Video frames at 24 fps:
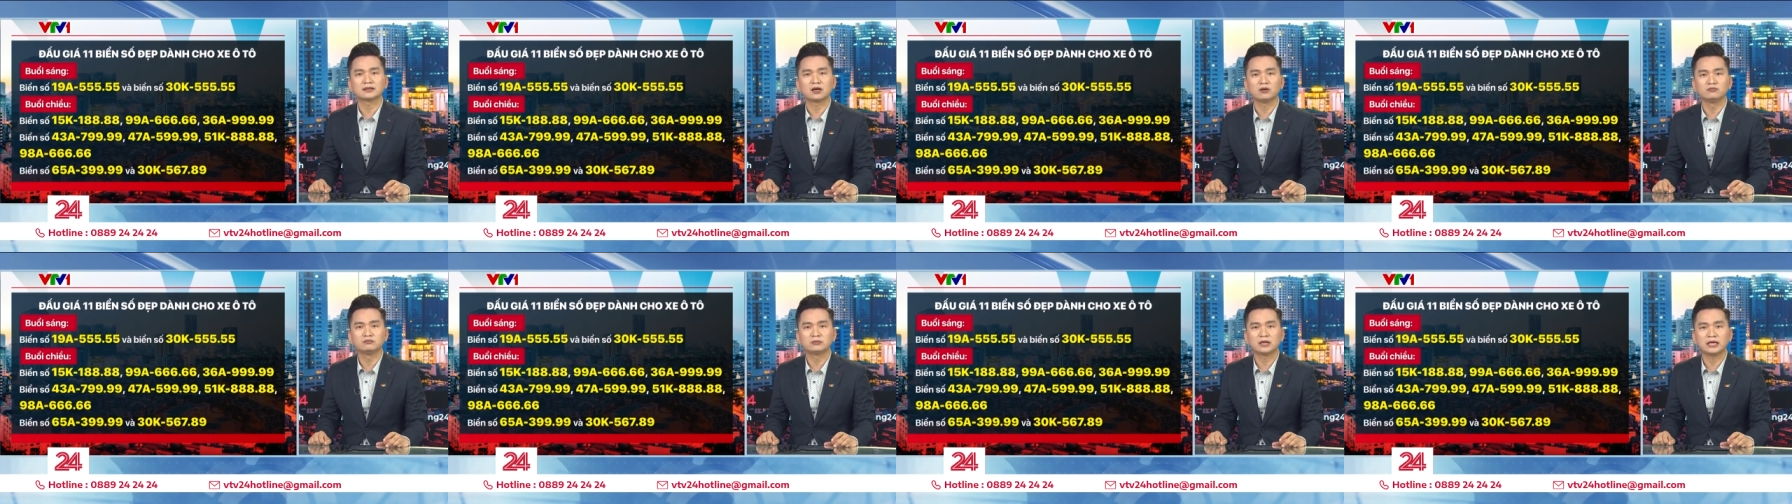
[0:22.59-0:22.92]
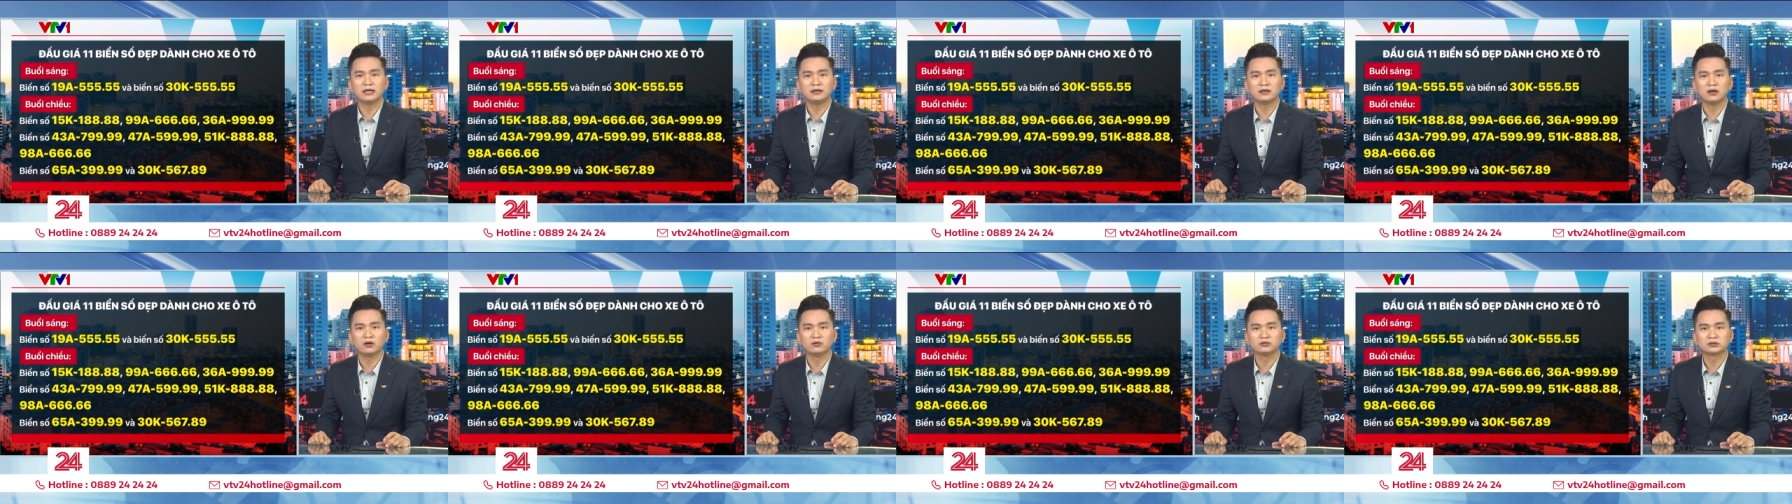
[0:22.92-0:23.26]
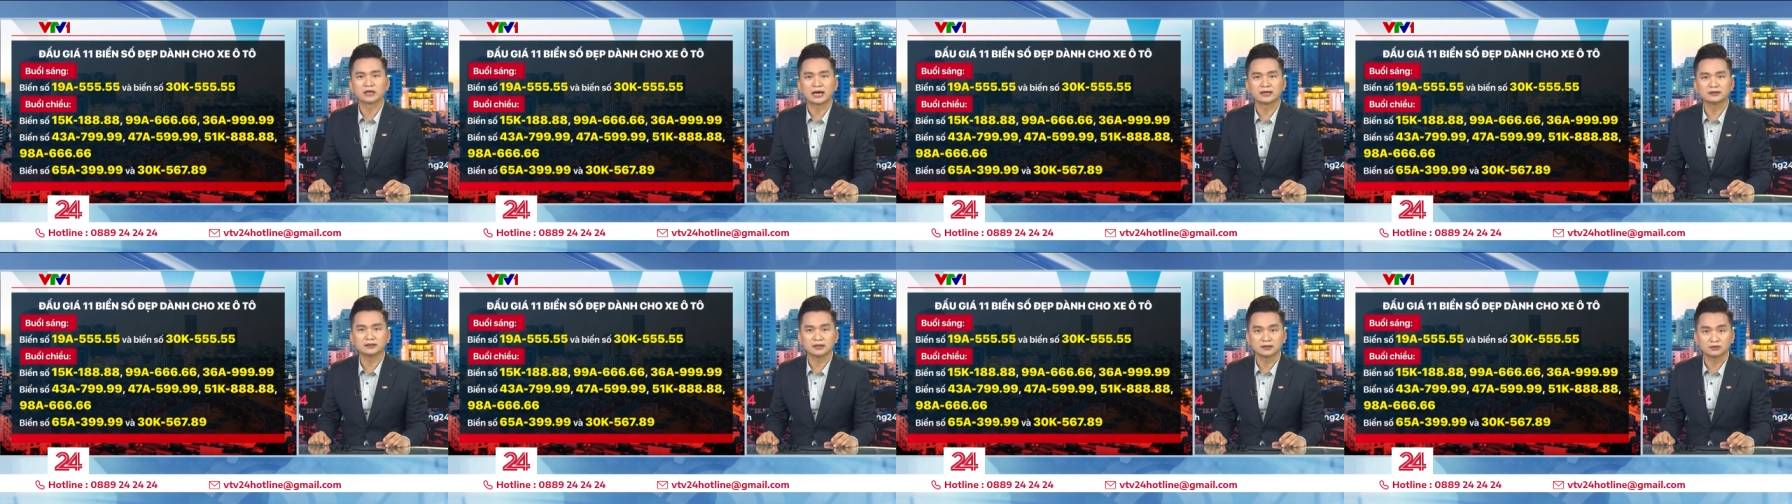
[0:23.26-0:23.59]
thông tin đấu
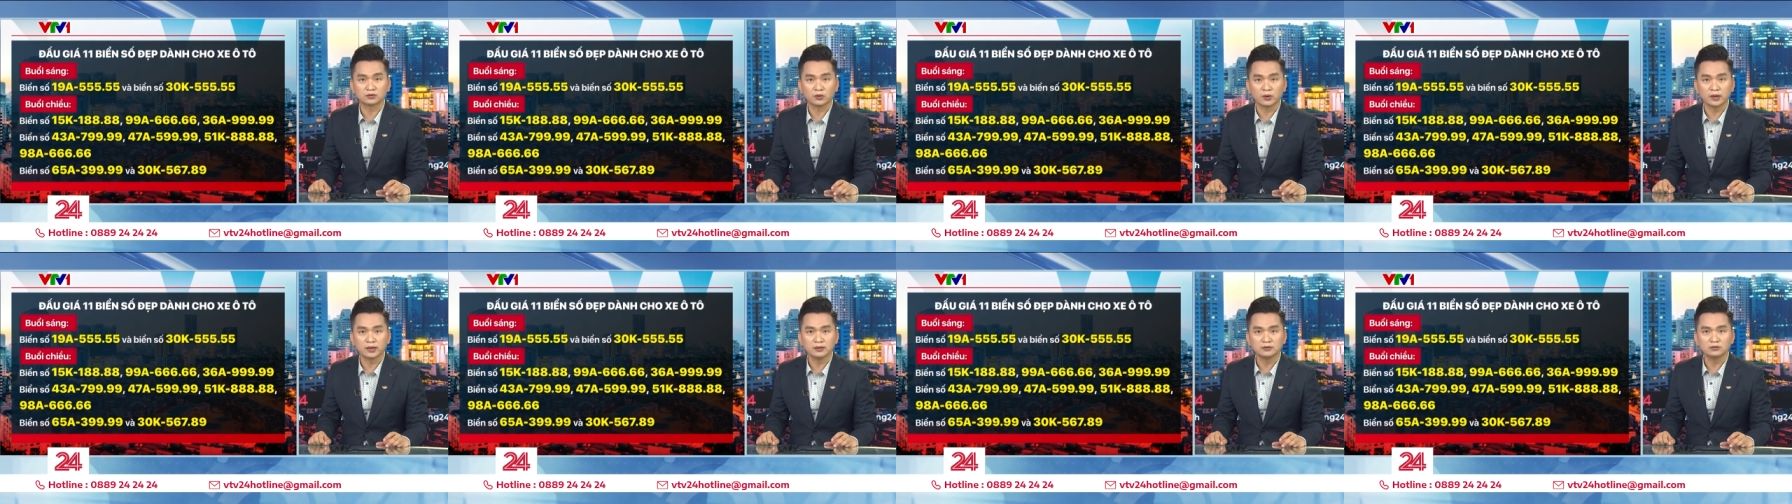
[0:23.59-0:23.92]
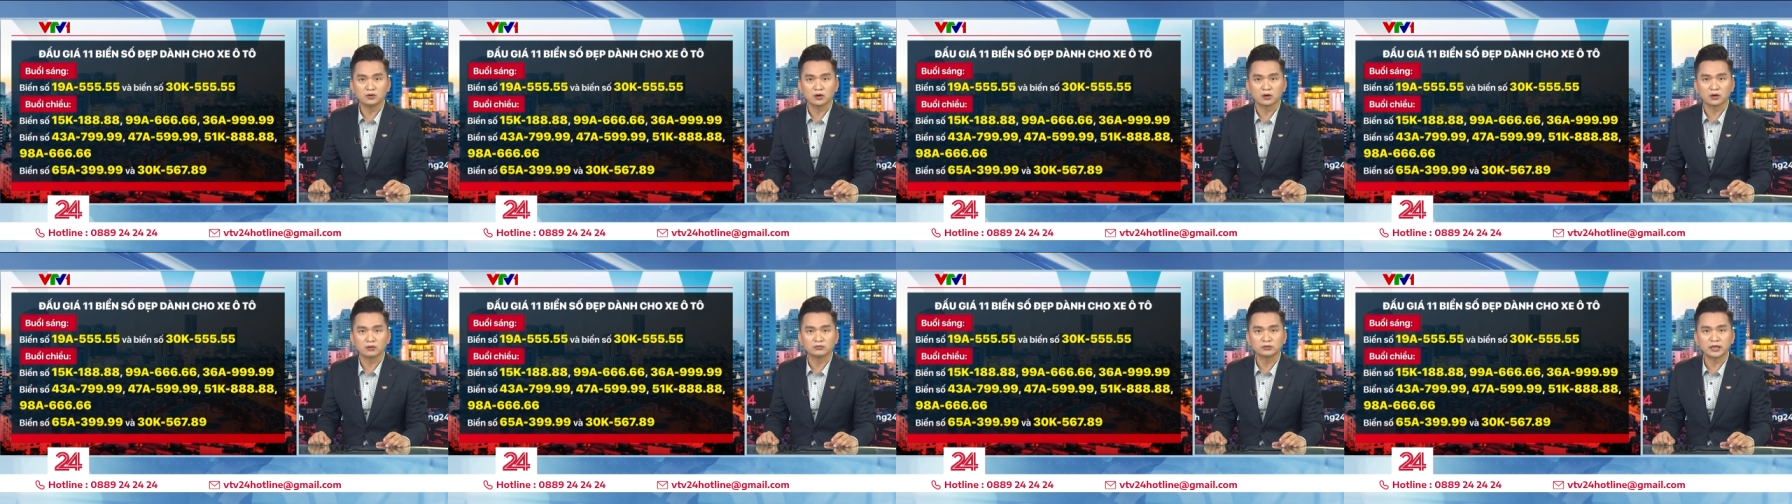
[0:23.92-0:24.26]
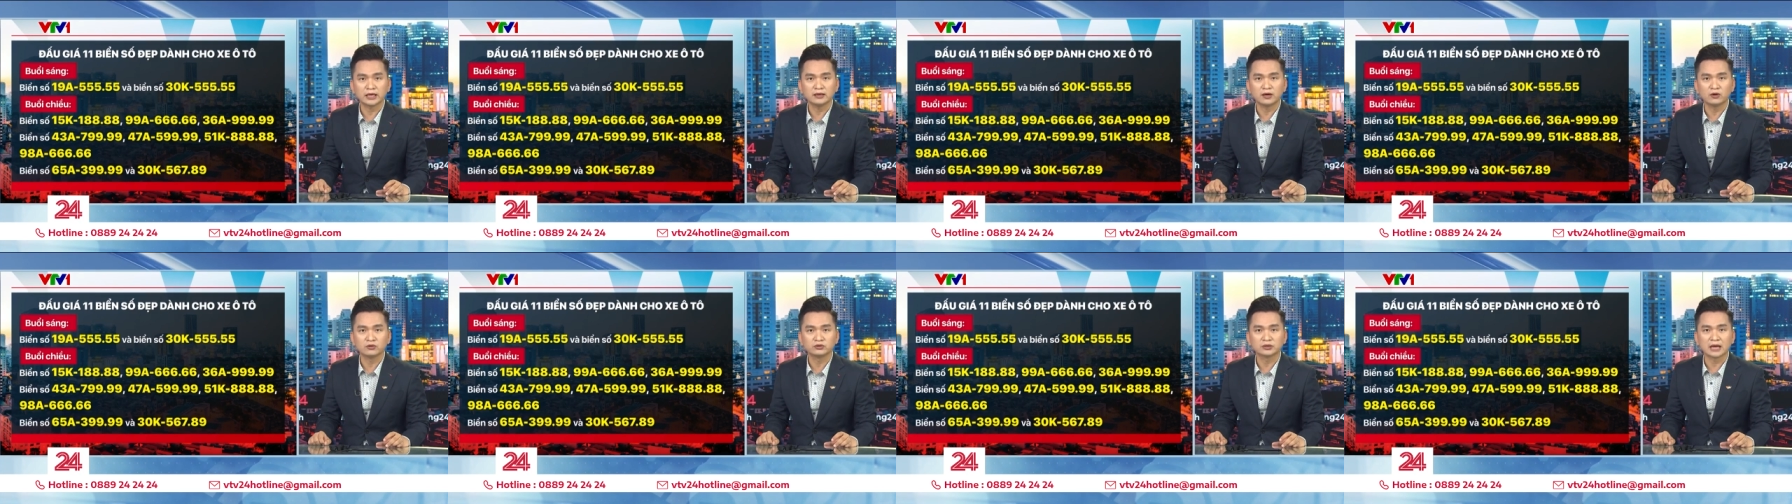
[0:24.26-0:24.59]
giá trực tuyến của công
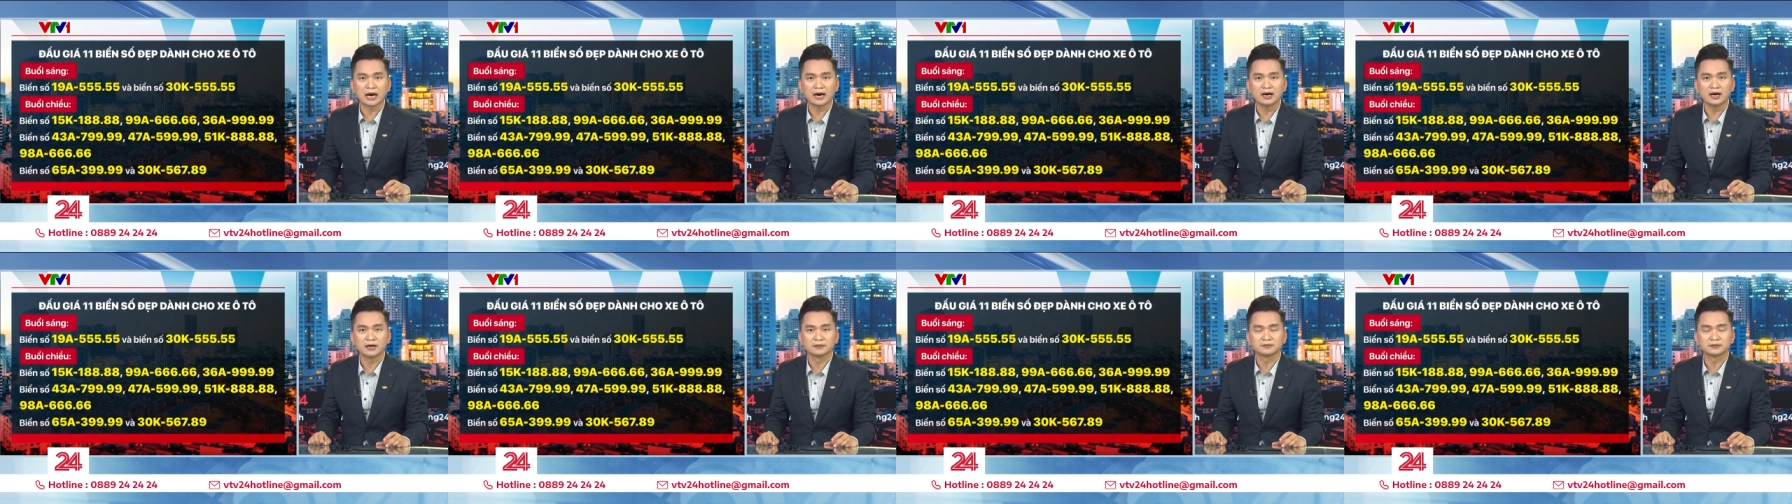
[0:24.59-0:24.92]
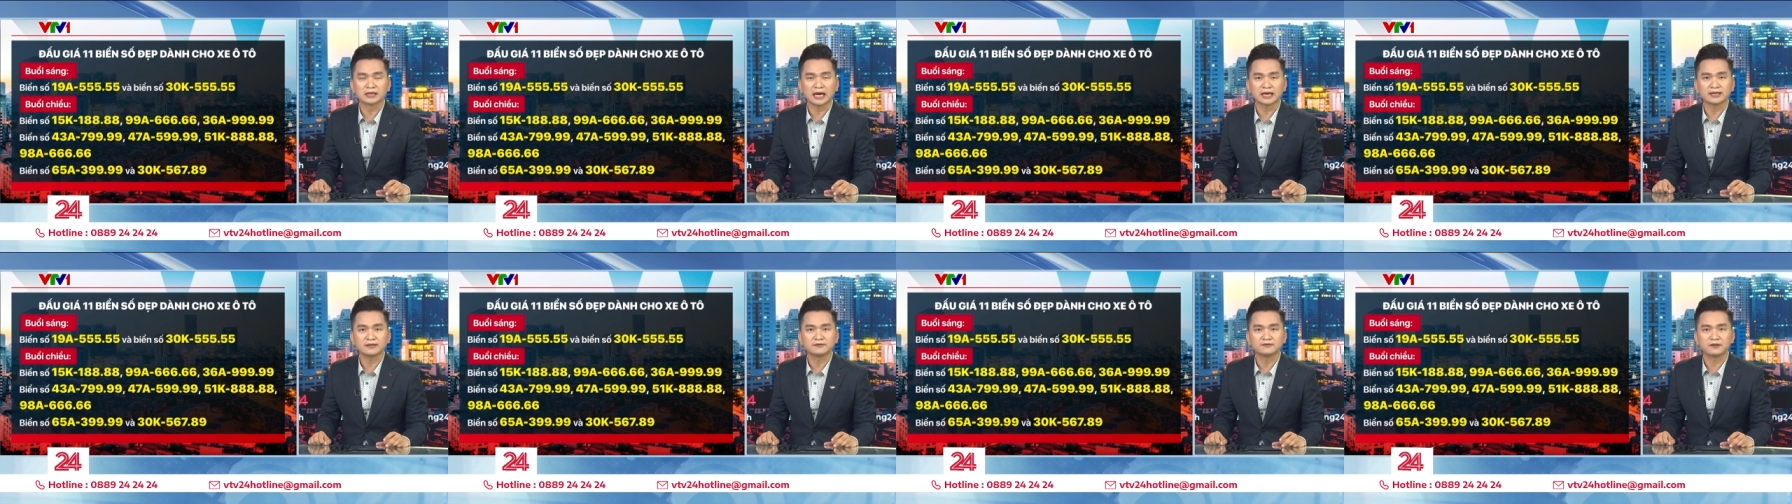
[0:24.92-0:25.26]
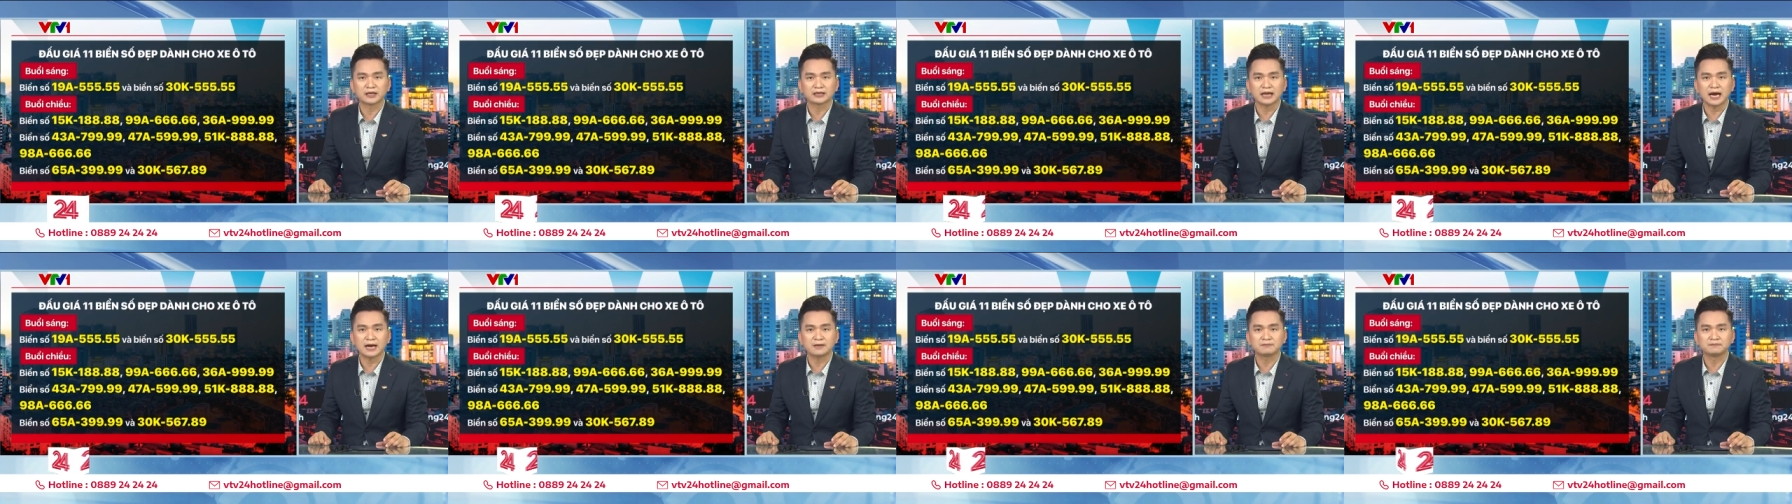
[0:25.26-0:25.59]
ty đấu giá hợp danh
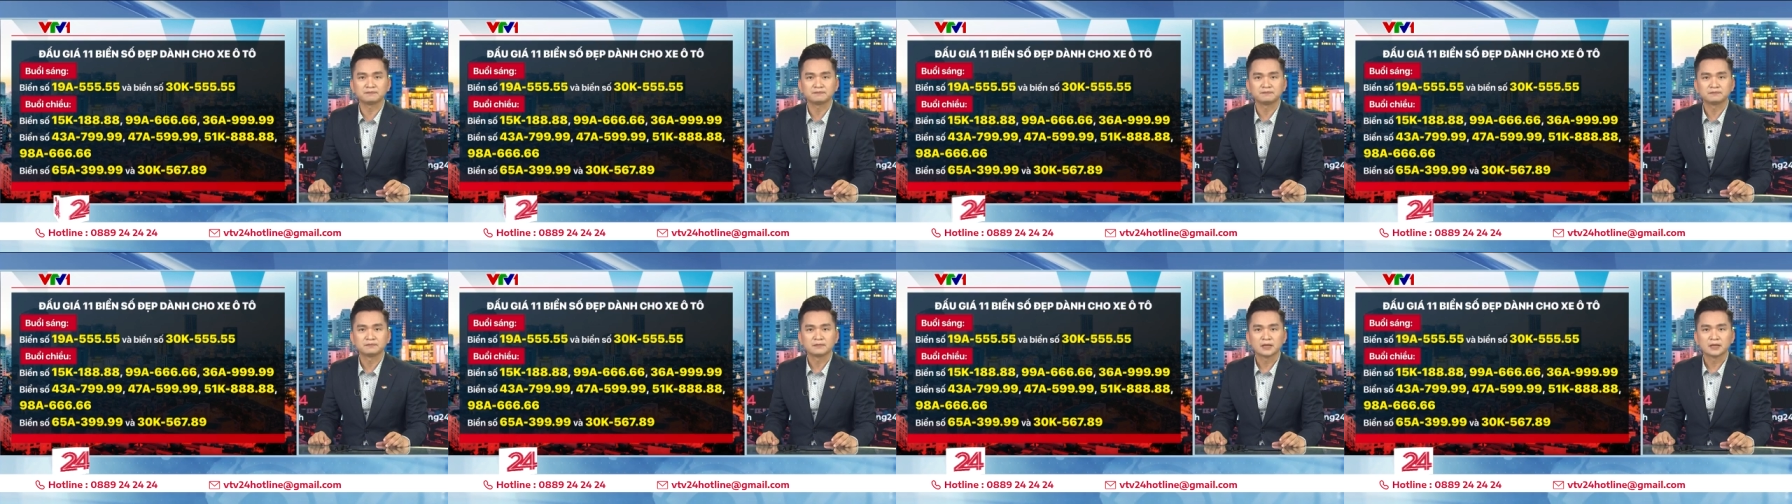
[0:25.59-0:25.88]
Việt Nam.